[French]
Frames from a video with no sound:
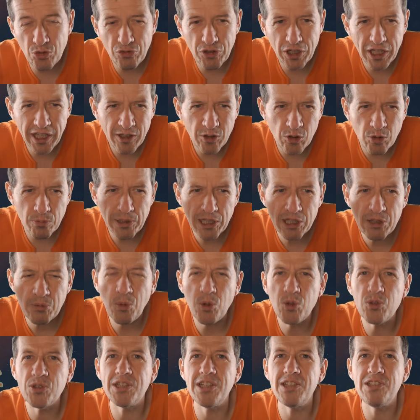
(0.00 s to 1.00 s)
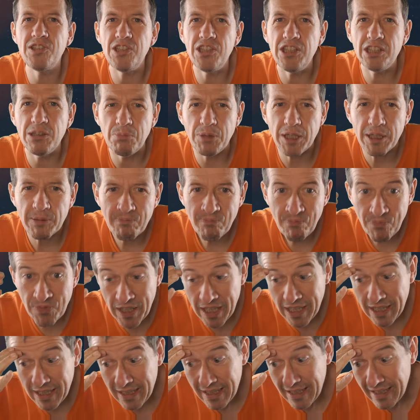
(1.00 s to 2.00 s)
et complètement désinhibés
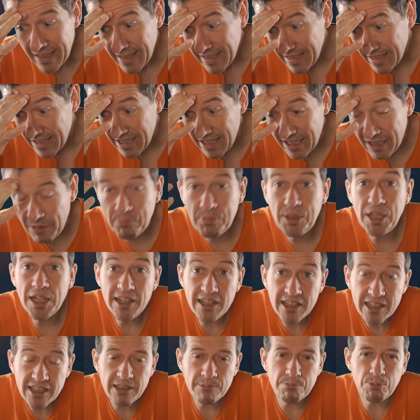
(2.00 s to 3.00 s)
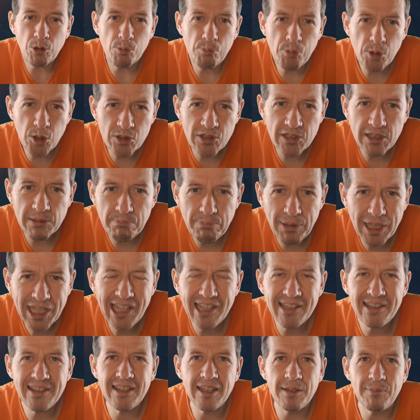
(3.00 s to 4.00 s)
eh bien, il propose un paquet
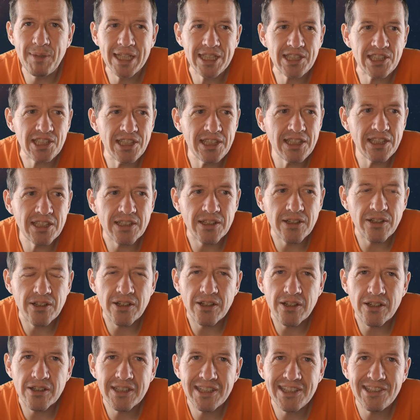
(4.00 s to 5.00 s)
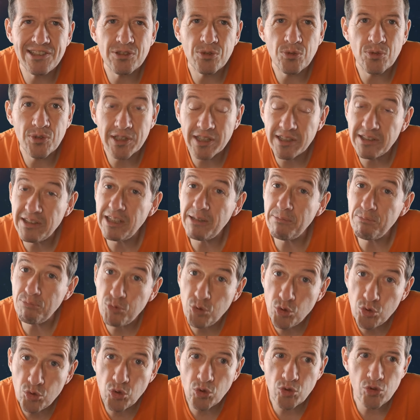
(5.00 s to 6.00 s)
de thématiques euh, qui sont traitées
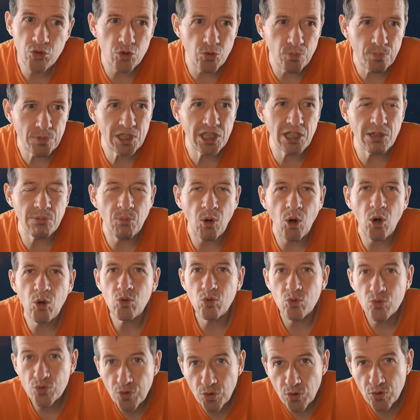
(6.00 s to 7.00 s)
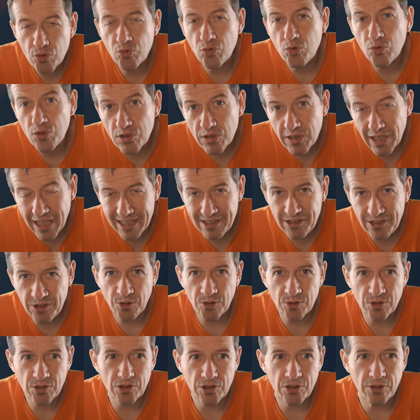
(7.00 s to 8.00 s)
plutôt subtilement contre toute
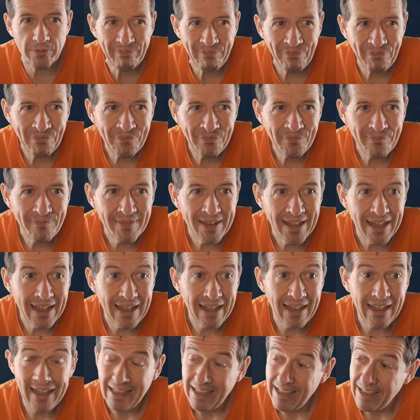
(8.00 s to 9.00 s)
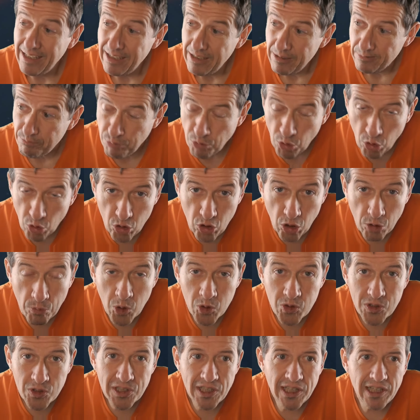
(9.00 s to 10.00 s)
attente. Pour
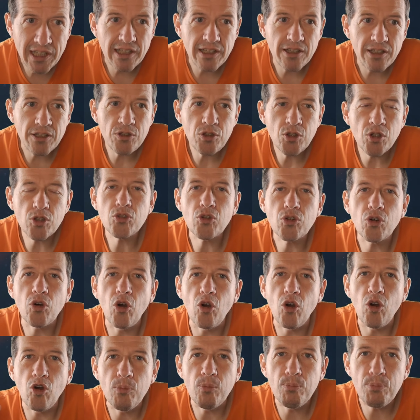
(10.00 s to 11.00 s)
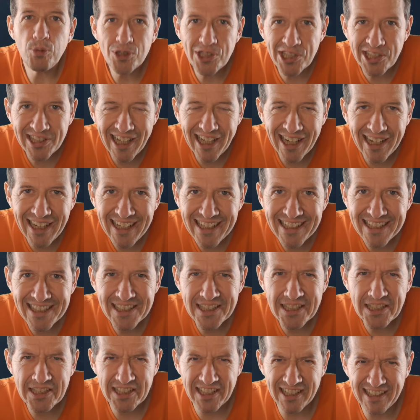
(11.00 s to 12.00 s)
commencer, notre petit Alex,
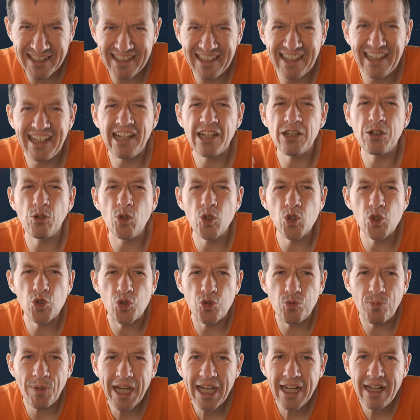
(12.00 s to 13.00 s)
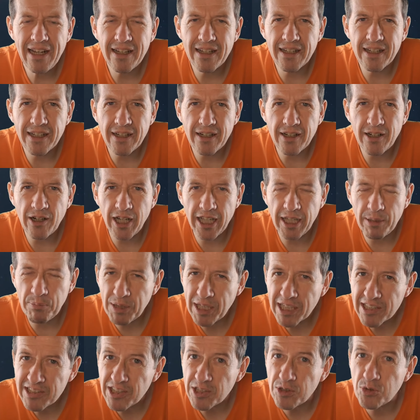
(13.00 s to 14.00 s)
cet archange du mal, eh bien,
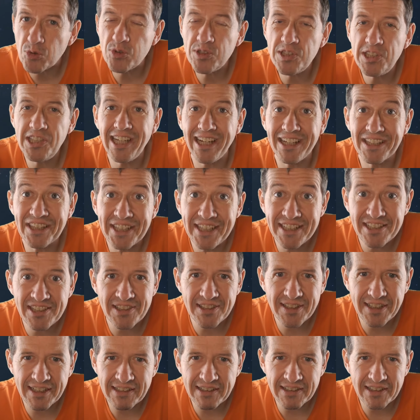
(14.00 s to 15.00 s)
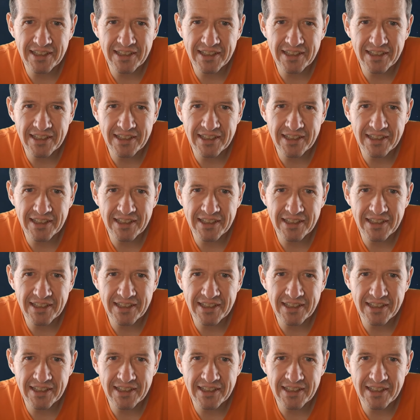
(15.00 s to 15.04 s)
c'est aussi un esthète.